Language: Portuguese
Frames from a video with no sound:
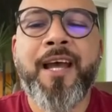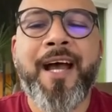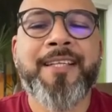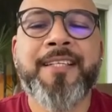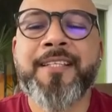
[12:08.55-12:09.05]

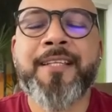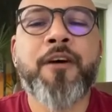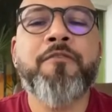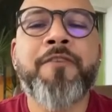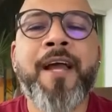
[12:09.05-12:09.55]
a gente
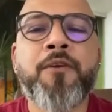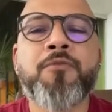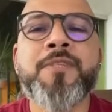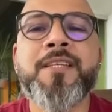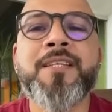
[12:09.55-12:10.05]
não vai
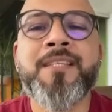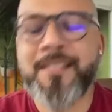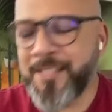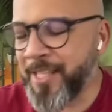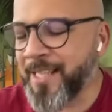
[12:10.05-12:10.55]
conseguir
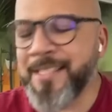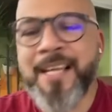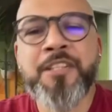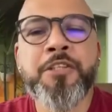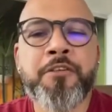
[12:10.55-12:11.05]
estar
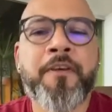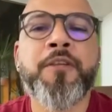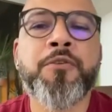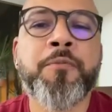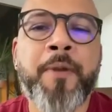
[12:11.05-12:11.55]

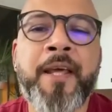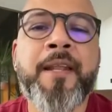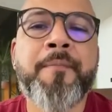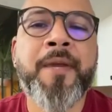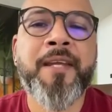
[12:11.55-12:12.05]
satisfeitos
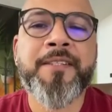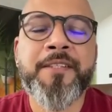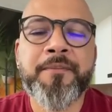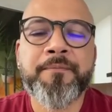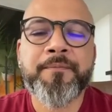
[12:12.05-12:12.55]
plenamente.